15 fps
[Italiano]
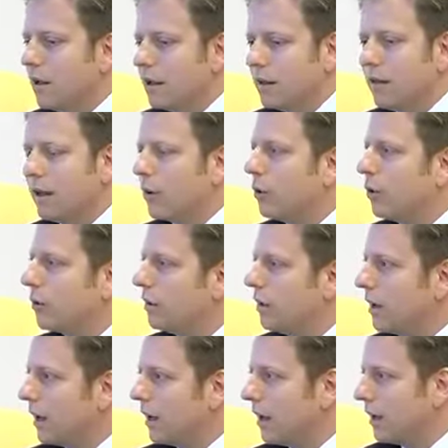di
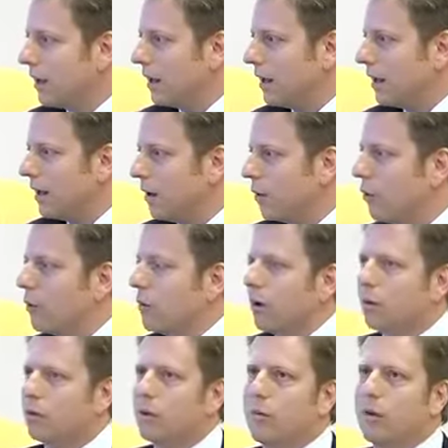coordinare eh, o
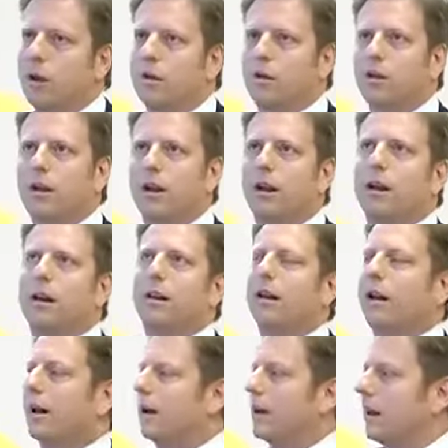quantomeno di
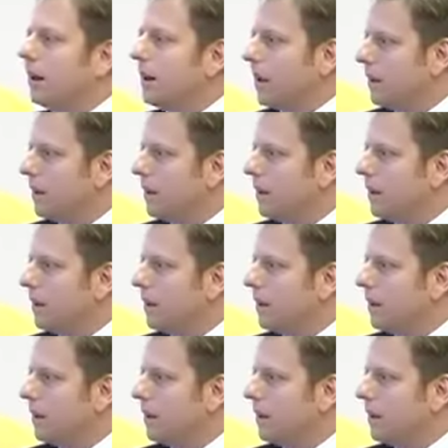allineare le